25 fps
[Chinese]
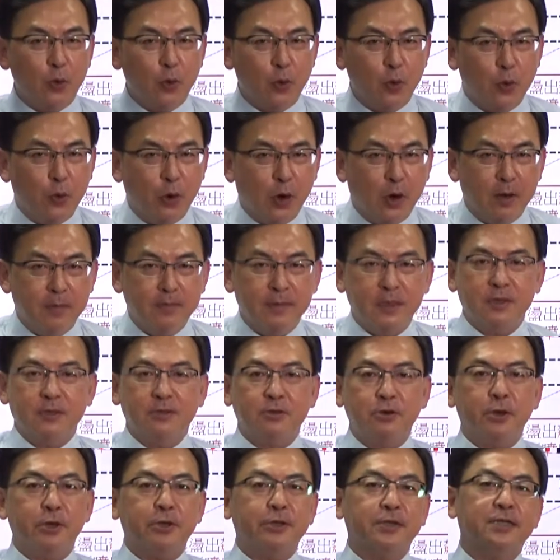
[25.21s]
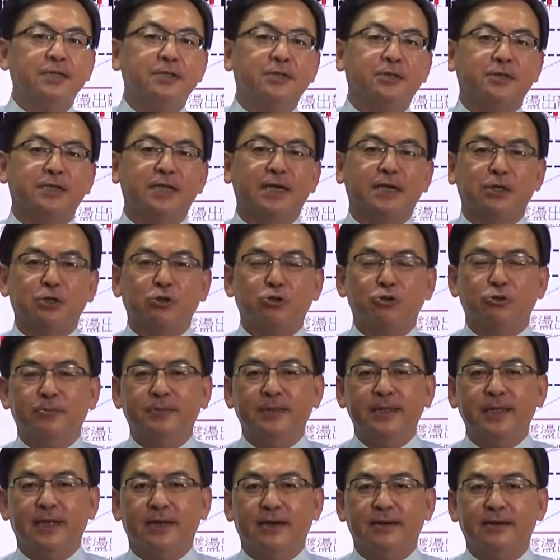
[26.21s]
我们会员手上的股
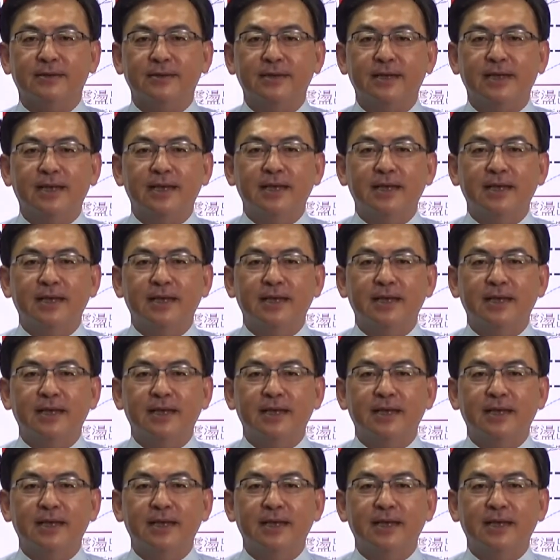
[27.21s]
票，